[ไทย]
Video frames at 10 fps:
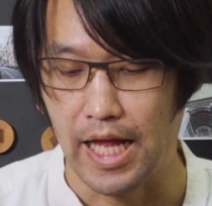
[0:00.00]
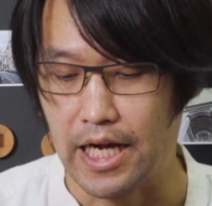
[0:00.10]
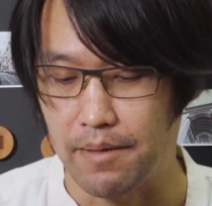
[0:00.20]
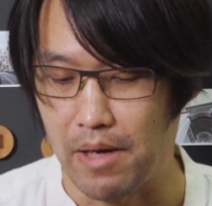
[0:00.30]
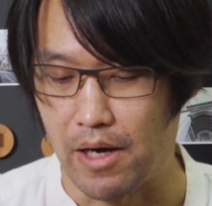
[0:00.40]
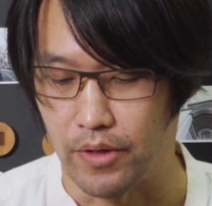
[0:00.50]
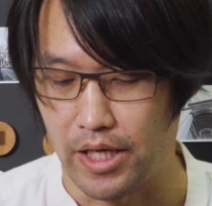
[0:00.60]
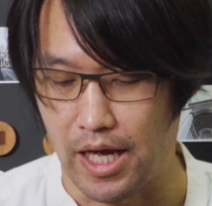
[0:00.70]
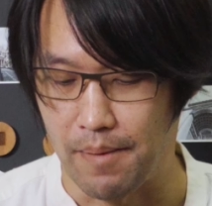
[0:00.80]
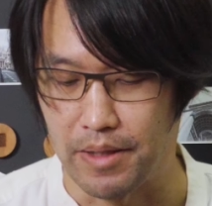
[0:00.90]
หน้ากระเป๋า
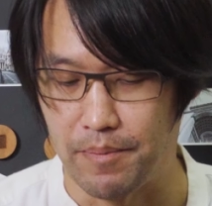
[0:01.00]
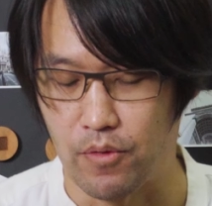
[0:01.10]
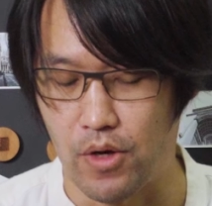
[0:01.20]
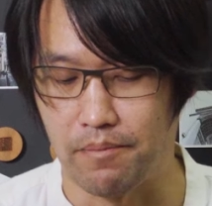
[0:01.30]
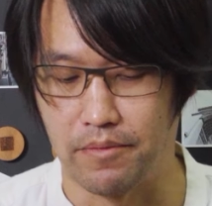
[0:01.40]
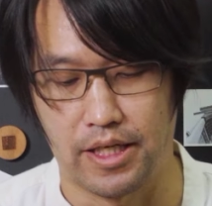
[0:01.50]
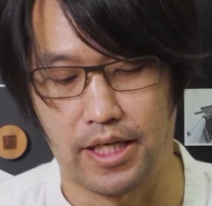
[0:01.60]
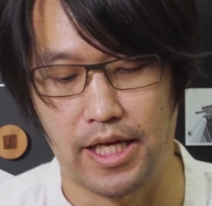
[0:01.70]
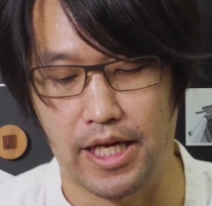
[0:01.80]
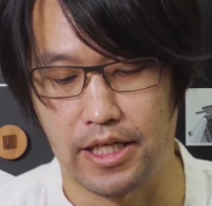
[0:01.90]
เนี่ยมันจะมีความ
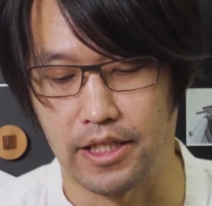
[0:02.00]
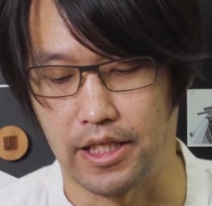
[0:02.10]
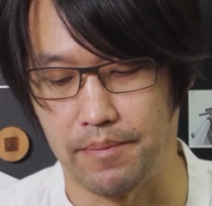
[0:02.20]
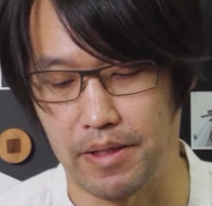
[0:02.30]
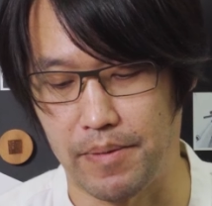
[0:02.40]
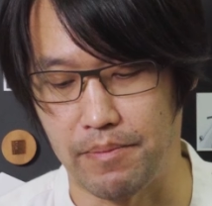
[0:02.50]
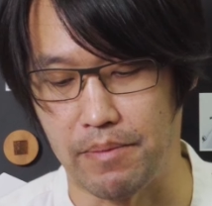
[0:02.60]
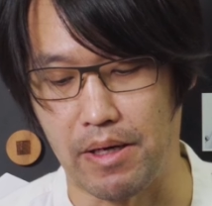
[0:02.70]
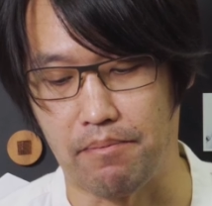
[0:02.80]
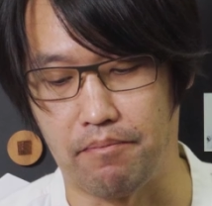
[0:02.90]
เท่ๆนิดนึงอันนี้มันจะเป็นเหมือนแบบ